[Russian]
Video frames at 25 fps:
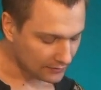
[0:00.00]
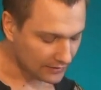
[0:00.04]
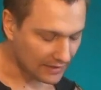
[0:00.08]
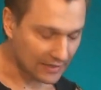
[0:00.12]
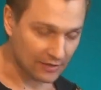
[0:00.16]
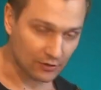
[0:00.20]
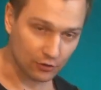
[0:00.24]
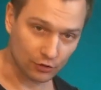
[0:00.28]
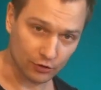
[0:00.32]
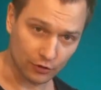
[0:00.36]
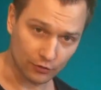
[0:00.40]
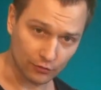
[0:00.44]

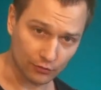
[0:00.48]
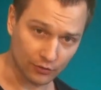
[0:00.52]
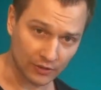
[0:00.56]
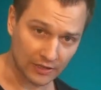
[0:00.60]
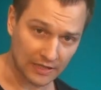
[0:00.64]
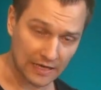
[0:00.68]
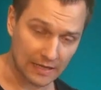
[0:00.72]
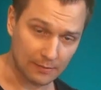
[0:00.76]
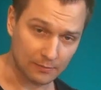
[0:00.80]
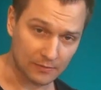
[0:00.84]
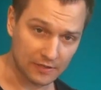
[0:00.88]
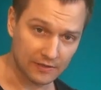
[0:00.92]
Третью струну
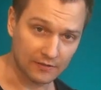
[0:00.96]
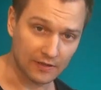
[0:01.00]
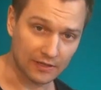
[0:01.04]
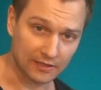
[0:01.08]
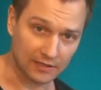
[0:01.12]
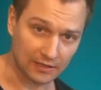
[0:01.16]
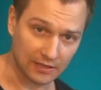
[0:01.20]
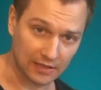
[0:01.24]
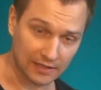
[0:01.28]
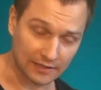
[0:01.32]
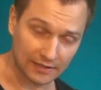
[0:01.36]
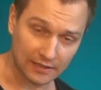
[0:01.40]
играем,
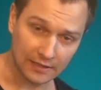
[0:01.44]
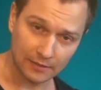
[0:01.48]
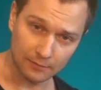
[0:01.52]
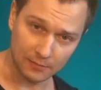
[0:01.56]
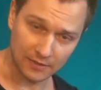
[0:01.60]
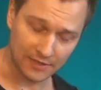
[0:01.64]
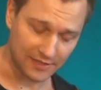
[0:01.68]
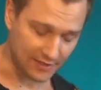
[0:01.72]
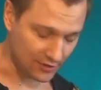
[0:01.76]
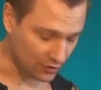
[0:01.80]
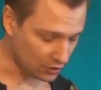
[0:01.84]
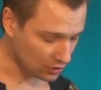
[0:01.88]
девятый лад
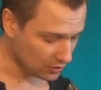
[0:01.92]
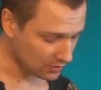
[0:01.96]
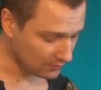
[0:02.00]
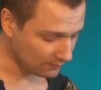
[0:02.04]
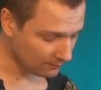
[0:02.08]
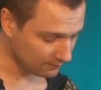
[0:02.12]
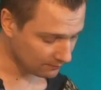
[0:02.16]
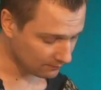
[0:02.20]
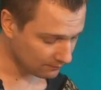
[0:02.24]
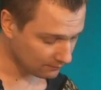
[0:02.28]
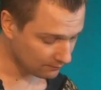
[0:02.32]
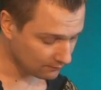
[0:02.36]

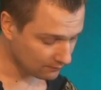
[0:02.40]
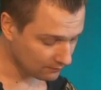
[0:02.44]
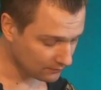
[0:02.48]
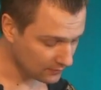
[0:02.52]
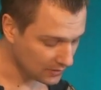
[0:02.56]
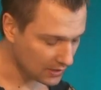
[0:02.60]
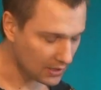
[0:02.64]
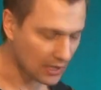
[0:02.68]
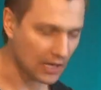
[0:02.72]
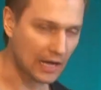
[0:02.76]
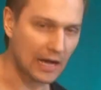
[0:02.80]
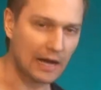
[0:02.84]
мизинчиком.
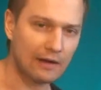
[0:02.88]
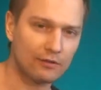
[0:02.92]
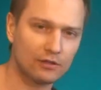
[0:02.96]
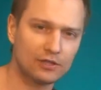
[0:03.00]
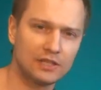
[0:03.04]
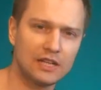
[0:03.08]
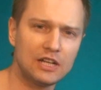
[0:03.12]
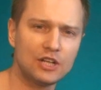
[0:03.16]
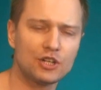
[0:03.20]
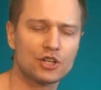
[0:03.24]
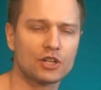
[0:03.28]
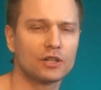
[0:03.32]
А
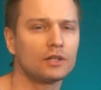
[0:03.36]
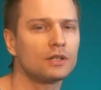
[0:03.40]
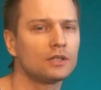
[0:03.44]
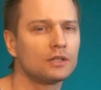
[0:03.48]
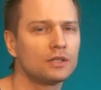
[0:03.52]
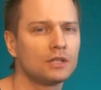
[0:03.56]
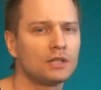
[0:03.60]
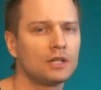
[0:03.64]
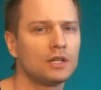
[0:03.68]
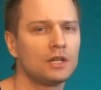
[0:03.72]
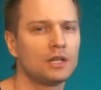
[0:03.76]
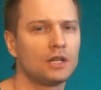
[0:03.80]
вот дальше,
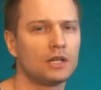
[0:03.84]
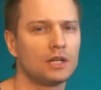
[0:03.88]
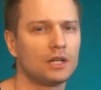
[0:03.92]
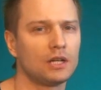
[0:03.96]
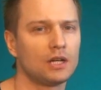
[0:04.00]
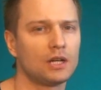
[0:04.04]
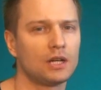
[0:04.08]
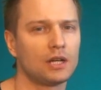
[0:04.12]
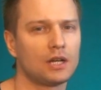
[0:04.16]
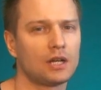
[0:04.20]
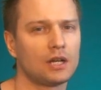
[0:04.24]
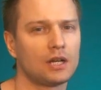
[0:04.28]

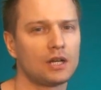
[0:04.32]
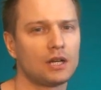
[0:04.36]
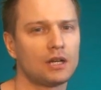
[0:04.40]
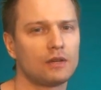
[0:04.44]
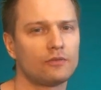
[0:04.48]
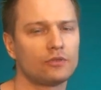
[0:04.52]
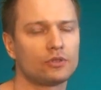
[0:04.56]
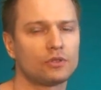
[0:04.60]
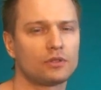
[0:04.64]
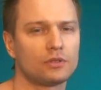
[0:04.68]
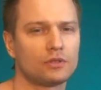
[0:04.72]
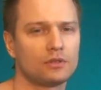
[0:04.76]

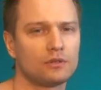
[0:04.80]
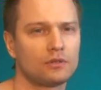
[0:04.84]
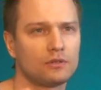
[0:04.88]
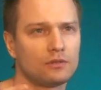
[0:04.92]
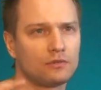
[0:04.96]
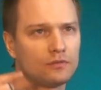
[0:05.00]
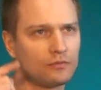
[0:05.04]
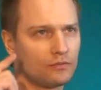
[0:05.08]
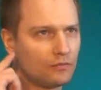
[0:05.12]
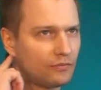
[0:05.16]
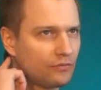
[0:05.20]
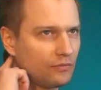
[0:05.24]
а, вот
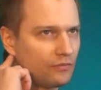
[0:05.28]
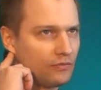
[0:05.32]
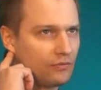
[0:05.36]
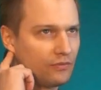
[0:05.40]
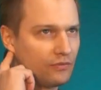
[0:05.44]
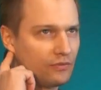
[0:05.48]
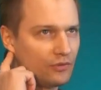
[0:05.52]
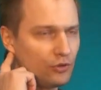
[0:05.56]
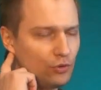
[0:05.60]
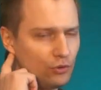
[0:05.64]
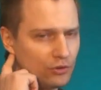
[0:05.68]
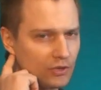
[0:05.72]

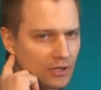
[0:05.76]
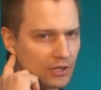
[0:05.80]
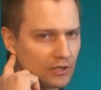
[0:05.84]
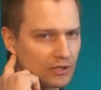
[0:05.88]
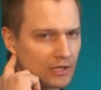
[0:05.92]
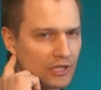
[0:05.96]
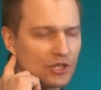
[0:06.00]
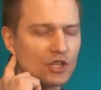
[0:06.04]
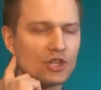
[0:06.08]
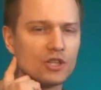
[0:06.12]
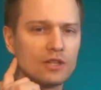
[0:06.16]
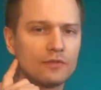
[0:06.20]
в нотах,
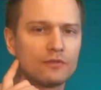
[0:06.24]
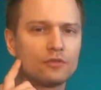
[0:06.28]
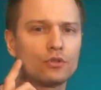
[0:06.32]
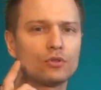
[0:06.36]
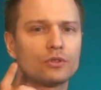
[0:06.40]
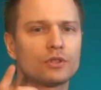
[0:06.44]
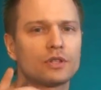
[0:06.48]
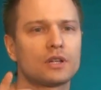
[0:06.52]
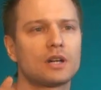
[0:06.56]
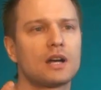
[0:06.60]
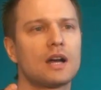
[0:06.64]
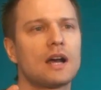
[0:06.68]
точнее не в
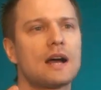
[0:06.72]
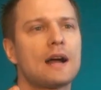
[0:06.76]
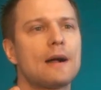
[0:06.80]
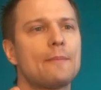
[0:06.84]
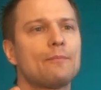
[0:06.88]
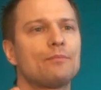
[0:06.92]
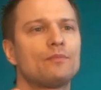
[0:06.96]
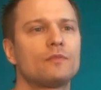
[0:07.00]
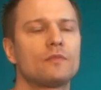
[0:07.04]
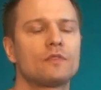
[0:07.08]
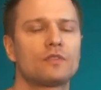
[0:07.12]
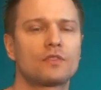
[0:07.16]
нотах,
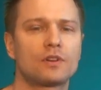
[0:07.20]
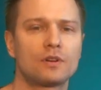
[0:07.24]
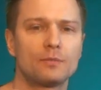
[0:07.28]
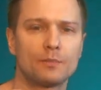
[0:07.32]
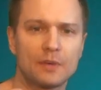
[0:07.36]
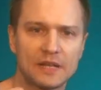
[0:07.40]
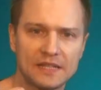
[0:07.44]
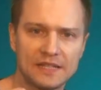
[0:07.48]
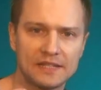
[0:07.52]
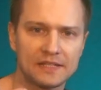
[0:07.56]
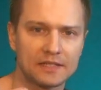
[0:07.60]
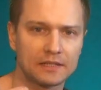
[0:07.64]
а в
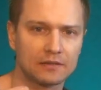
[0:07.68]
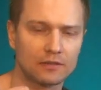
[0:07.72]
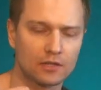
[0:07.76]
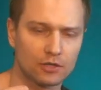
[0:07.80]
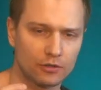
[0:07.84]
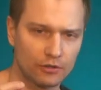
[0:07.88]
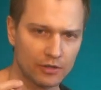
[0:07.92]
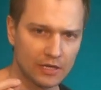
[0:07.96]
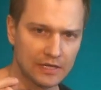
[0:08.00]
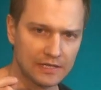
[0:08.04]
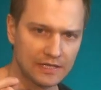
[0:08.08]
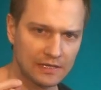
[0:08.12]
композициях,
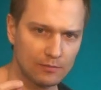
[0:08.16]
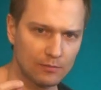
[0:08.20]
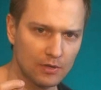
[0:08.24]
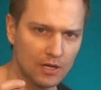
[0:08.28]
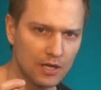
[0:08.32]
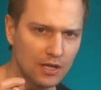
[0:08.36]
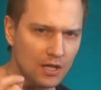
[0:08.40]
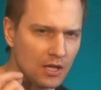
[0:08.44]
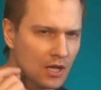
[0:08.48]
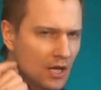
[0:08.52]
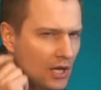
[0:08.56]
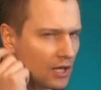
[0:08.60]
которые я
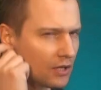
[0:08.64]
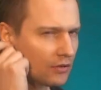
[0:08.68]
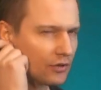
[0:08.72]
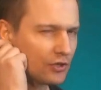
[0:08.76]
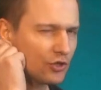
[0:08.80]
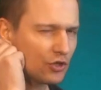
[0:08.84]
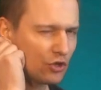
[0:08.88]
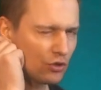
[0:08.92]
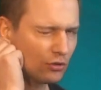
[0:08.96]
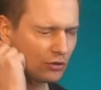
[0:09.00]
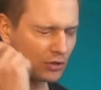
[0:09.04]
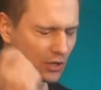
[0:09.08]
снимал, то
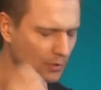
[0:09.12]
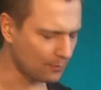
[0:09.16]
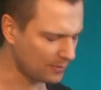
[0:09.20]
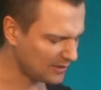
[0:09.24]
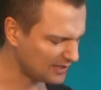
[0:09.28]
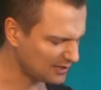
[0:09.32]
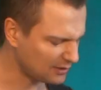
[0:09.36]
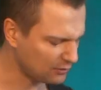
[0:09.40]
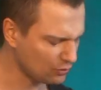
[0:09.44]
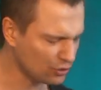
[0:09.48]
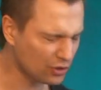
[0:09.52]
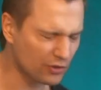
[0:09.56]
есть четко
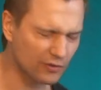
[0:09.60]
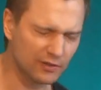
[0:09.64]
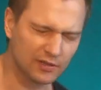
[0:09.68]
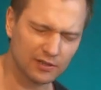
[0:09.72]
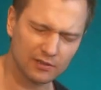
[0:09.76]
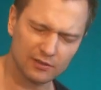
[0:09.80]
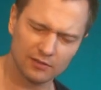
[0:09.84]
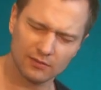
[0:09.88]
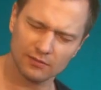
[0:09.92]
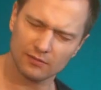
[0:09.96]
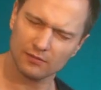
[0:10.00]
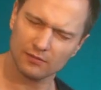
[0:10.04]
прослушивается